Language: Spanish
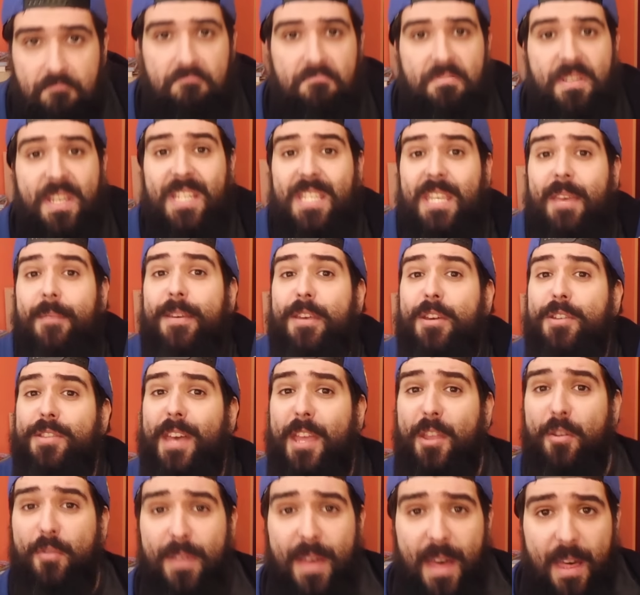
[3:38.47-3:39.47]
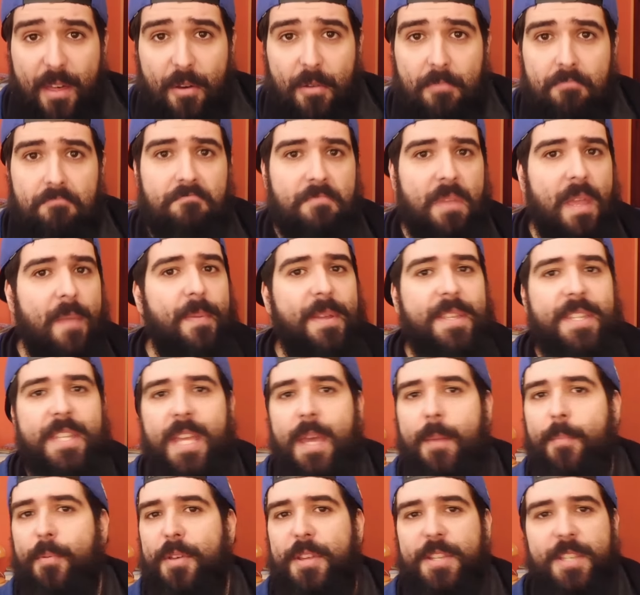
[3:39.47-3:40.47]
Si este vídeo te ha ayudado y piensas
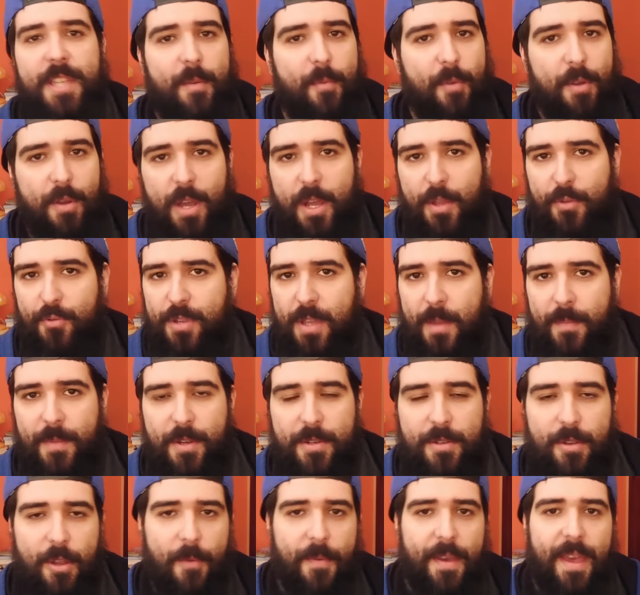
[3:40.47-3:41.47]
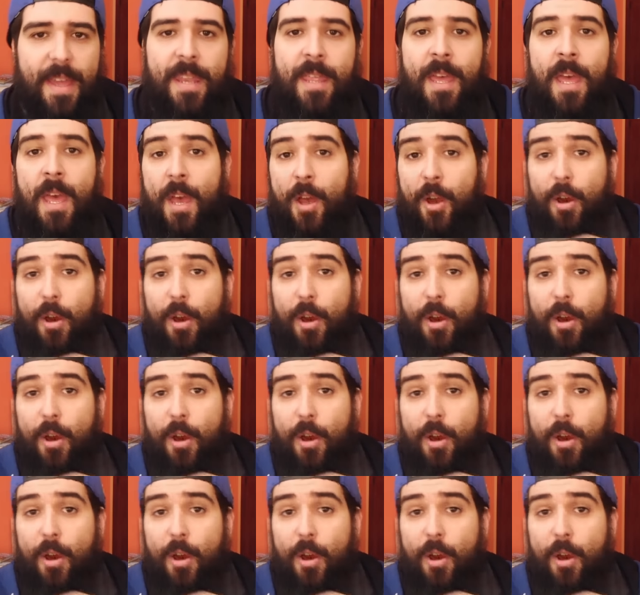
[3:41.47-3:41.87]
que puede ser bueno que tus amigos lo vean,